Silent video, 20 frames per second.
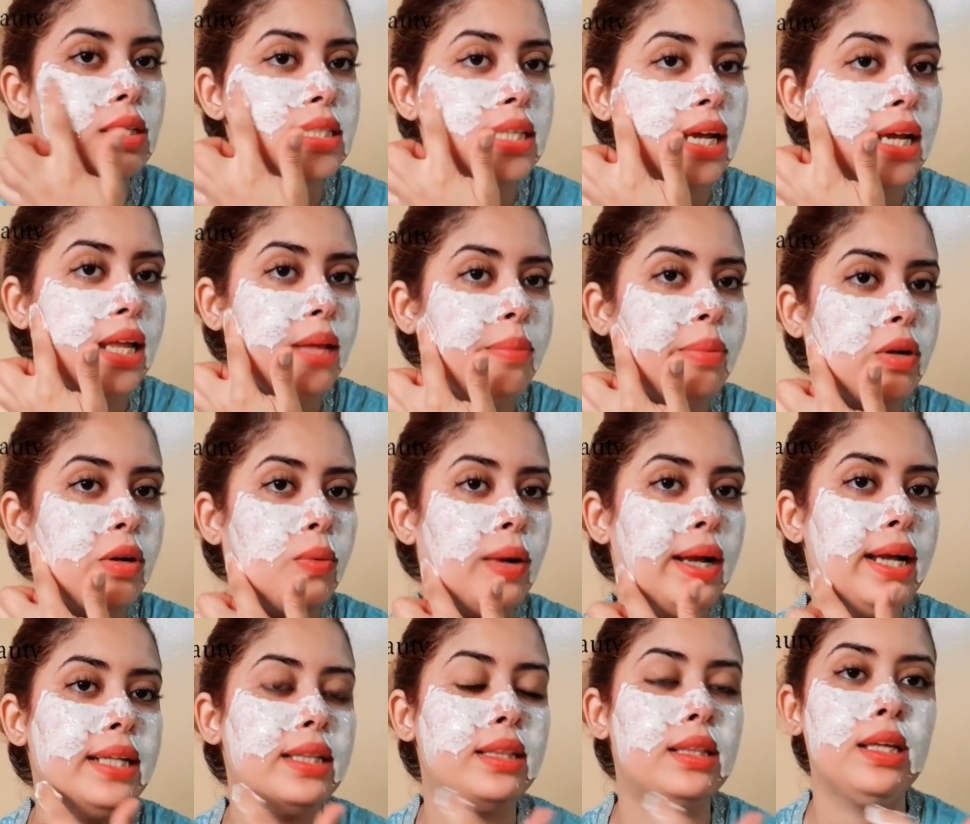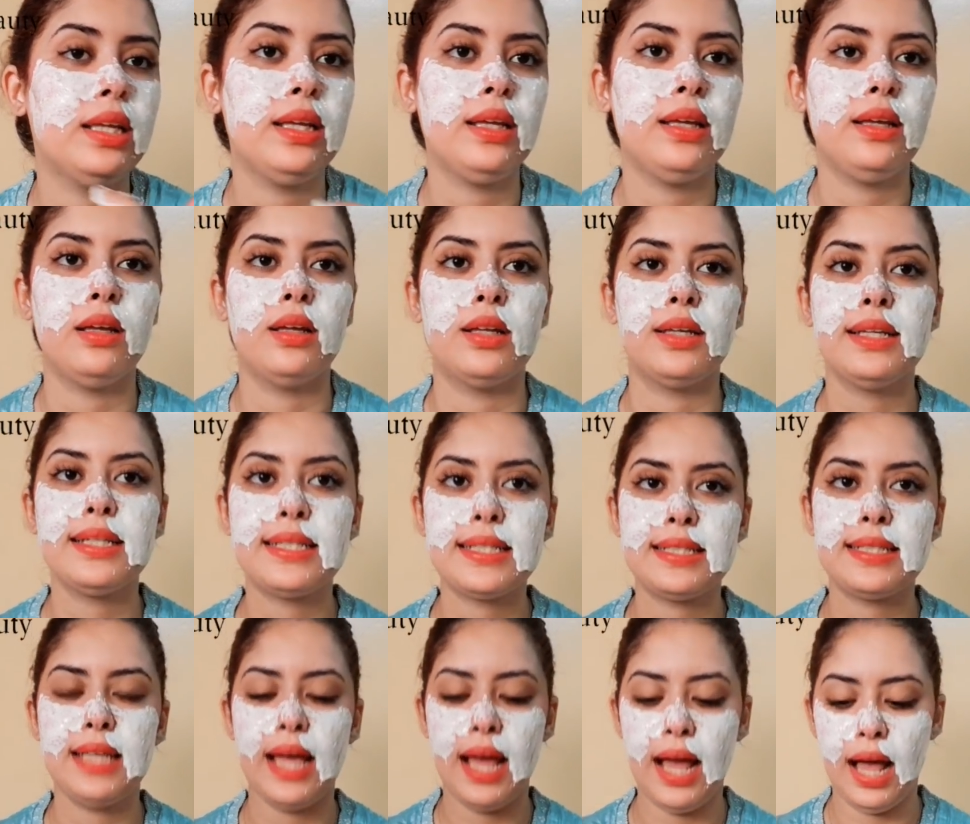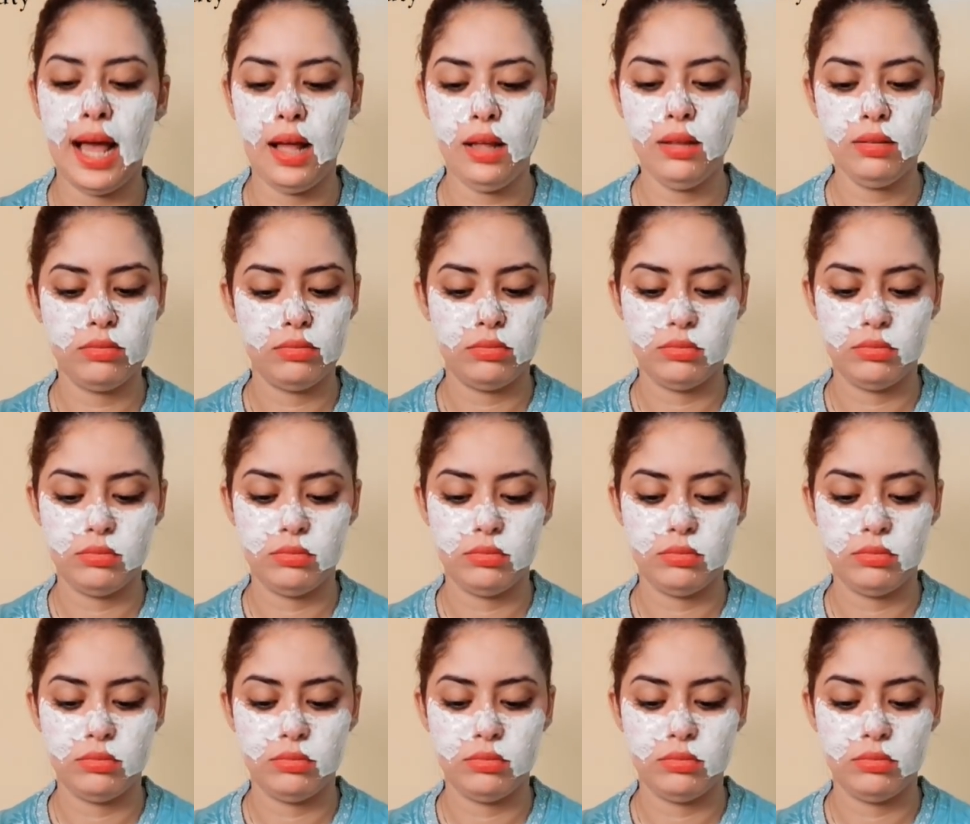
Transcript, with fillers: تقريبا واحد نص ساعه